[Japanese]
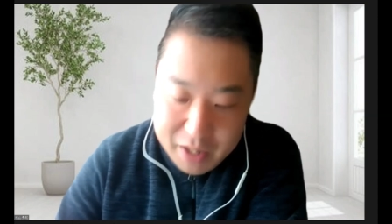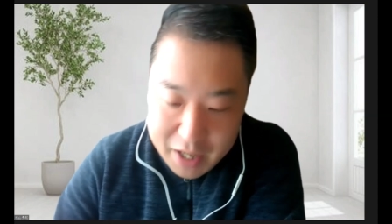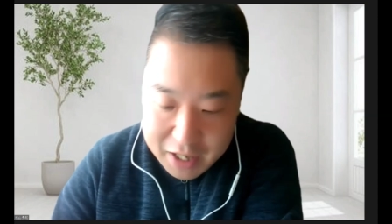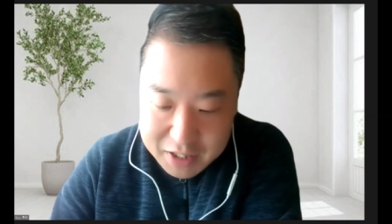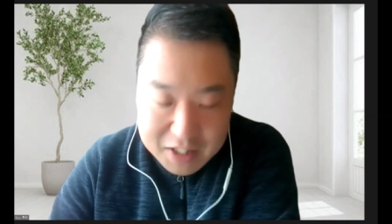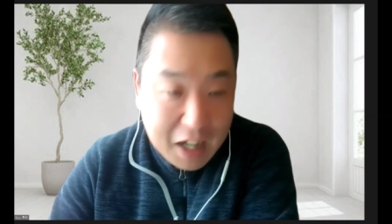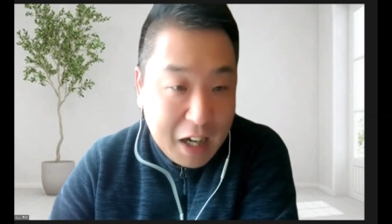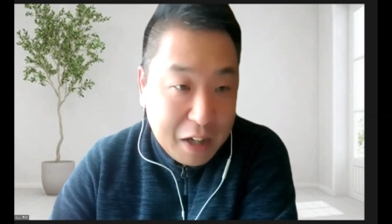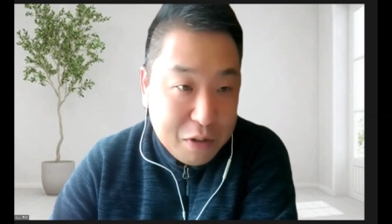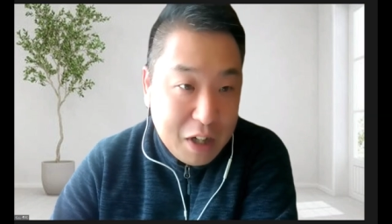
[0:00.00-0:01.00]
えつな
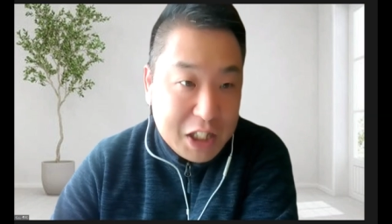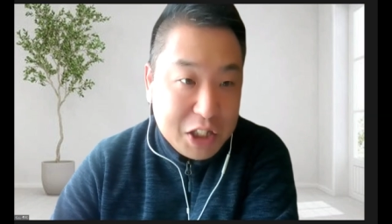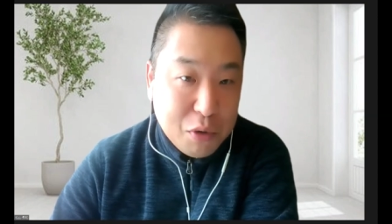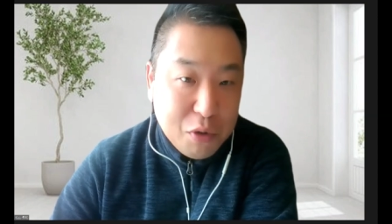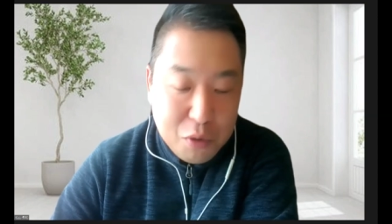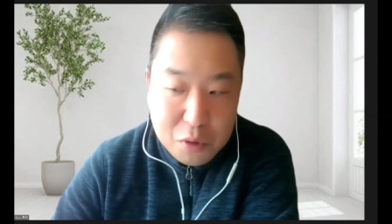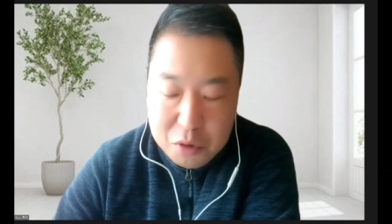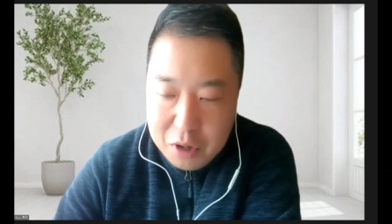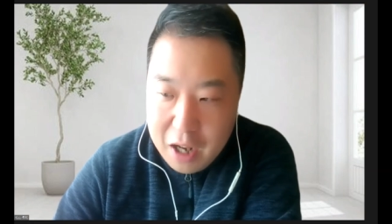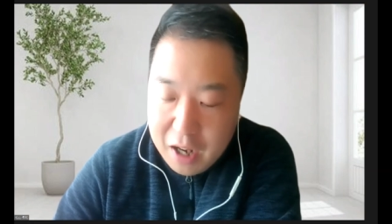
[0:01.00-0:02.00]
がるラジオということ
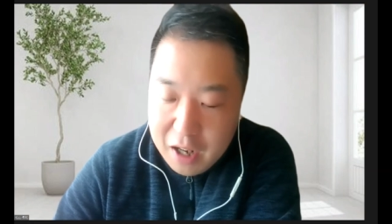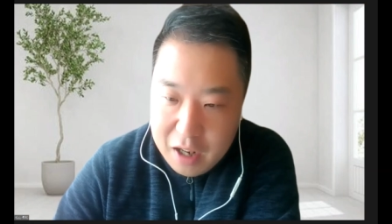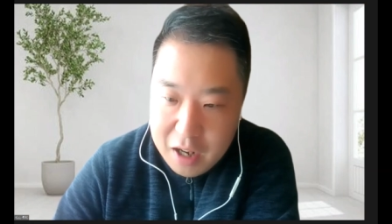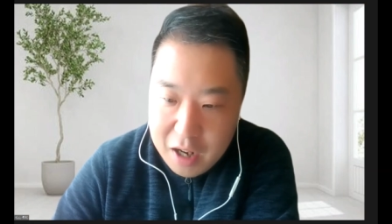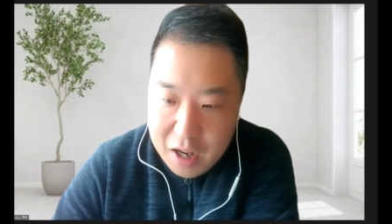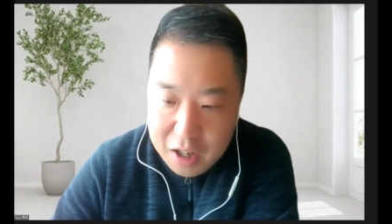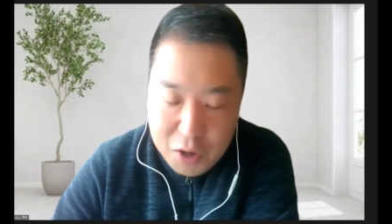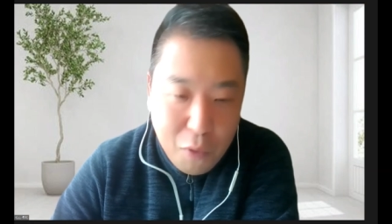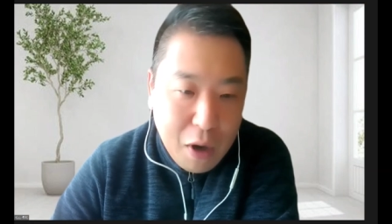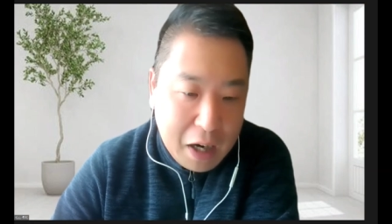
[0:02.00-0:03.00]
で、えー、
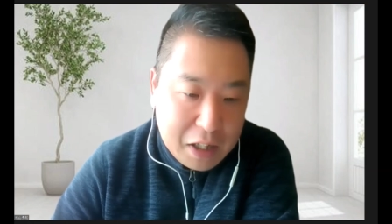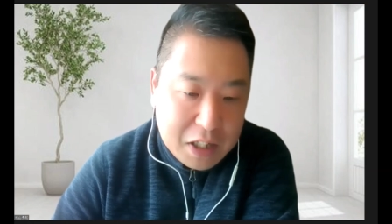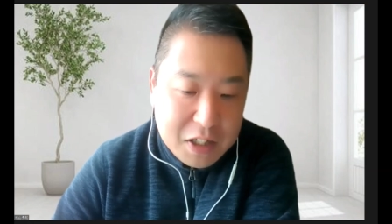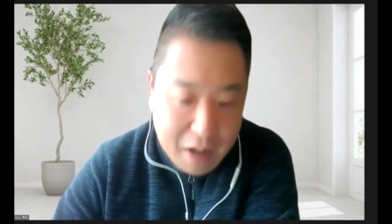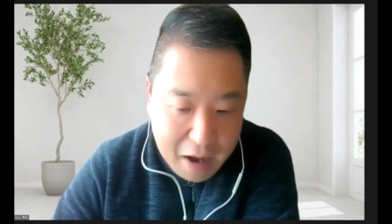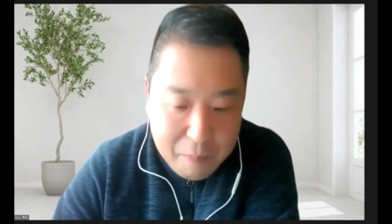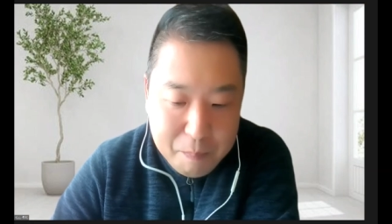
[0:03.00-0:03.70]
今日からですね、